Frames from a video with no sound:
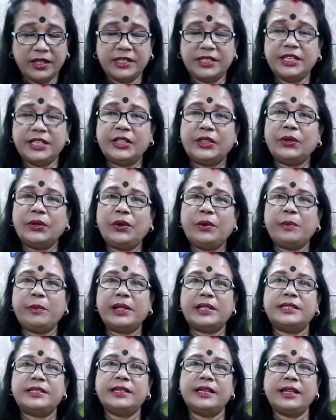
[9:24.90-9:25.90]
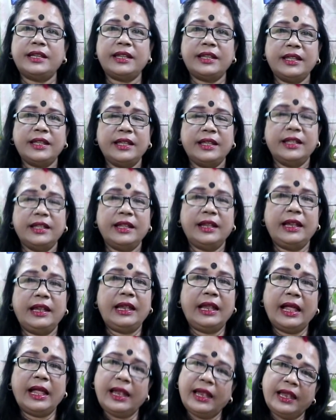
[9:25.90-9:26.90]
চিতল মাছের
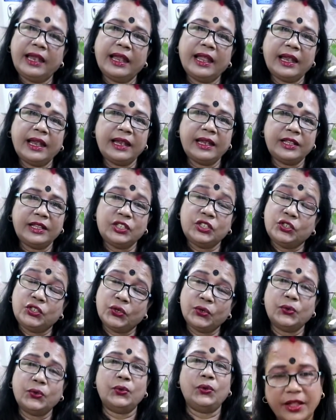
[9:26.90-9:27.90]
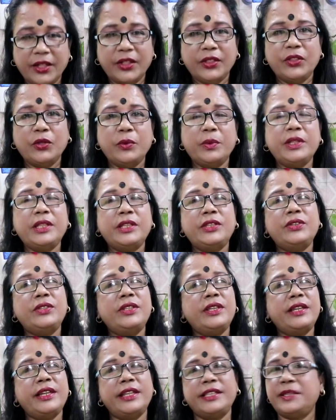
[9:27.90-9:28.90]
লাল লাল ঝোল তোমাদের
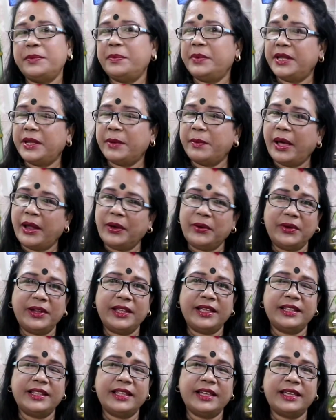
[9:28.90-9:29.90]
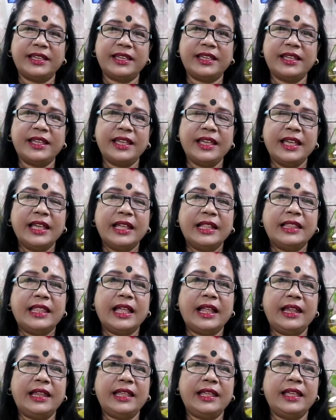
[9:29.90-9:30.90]
যদি রেসিপিটা ভালো লেগে থাকে
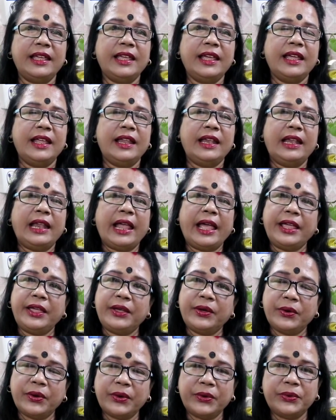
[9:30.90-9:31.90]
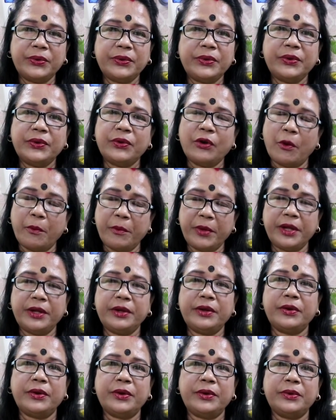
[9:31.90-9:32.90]
তাহলে লাইক করো কমেন্ট
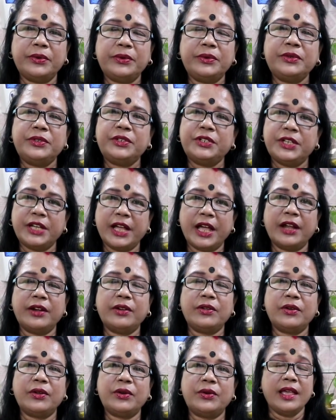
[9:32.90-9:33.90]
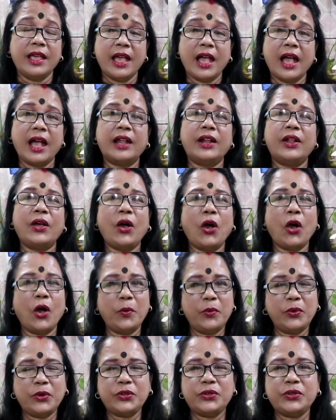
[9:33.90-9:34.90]
করো শেয়ার করো আর
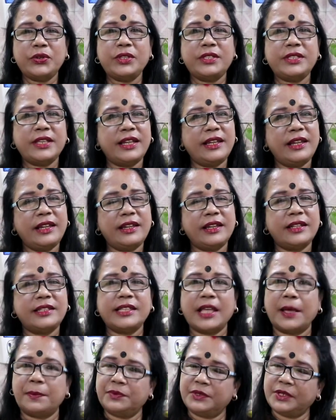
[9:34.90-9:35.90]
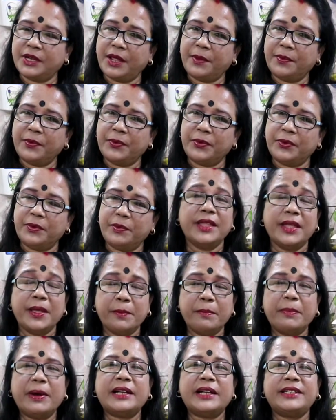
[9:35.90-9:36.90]
অবশ্যই চ্যানেলটা সাবস্ক্রাইব করবে
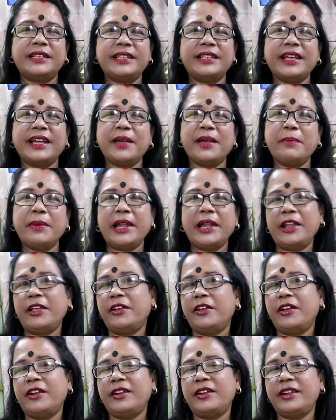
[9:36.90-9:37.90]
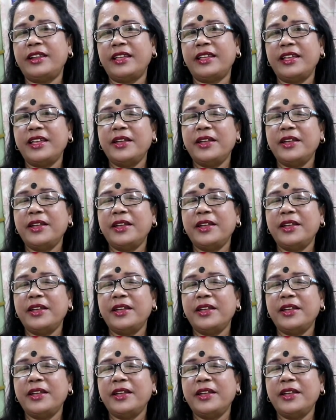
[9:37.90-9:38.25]
পাশে থাকা বেল আইকনটা